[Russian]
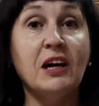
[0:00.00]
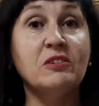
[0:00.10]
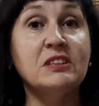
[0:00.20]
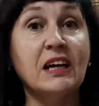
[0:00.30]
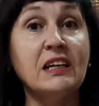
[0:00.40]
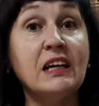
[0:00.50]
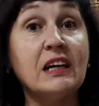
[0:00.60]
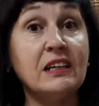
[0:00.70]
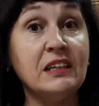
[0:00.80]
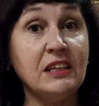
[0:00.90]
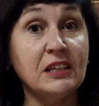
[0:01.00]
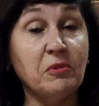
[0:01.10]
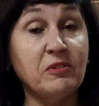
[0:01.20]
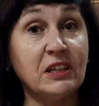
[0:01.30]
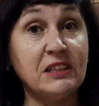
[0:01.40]
вы стали
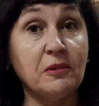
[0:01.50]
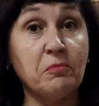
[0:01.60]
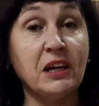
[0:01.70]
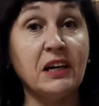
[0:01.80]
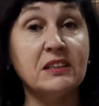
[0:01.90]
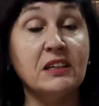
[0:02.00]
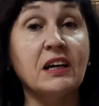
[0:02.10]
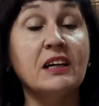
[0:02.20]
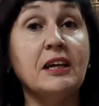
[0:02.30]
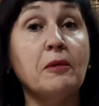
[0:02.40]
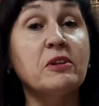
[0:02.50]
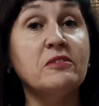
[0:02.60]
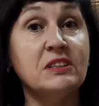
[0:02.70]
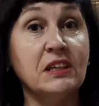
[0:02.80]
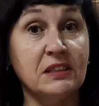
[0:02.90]
лидерами в таких проектах, как «Я
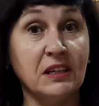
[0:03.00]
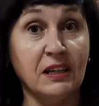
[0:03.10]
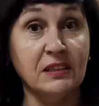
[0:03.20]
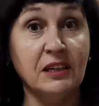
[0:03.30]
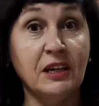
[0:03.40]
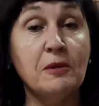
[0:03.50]
профессионал»,